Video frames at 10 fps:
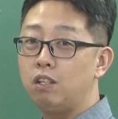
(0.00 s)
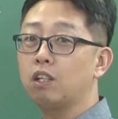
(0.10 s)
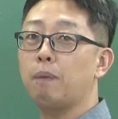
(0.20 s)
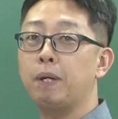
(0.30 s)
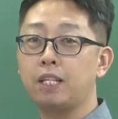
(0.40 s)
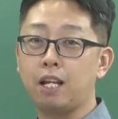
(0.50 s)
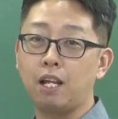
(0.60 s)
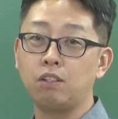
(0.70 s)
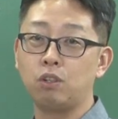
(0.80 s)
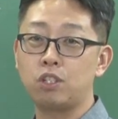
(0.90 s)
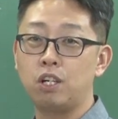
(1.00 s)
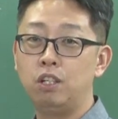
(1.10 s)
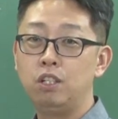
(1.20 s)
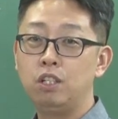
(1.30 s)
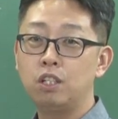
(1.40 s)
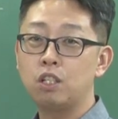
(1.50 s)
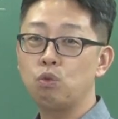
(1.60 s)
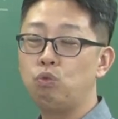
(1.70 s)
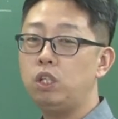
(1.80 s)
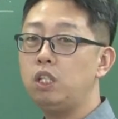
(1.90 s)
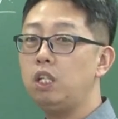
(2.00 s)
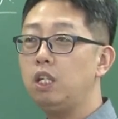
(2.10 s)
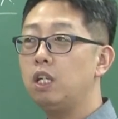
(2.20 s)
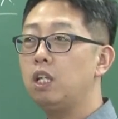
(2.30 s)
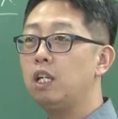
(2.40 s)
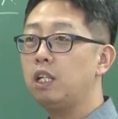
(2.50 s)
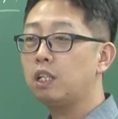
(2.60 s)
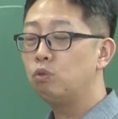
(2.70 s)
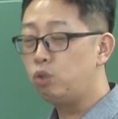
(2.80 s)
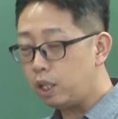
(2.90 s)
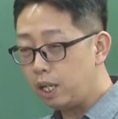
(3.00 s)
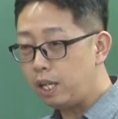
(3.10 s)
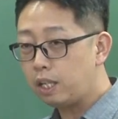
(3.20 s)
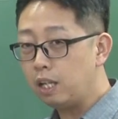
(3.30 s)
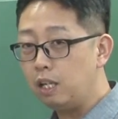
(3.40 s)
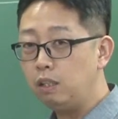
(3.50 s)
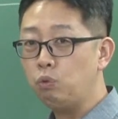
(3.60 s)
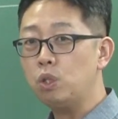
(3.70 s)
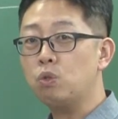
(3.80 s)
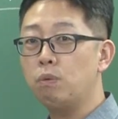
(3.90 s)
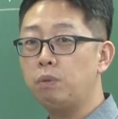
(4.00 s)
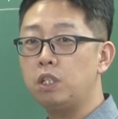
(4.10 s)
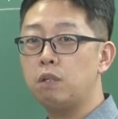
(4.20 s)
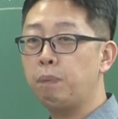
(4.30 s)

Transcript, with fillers: 이렇게 판단하는 거죠. 그래서 우리 우리가 얘기하는 휘스톤 브릿지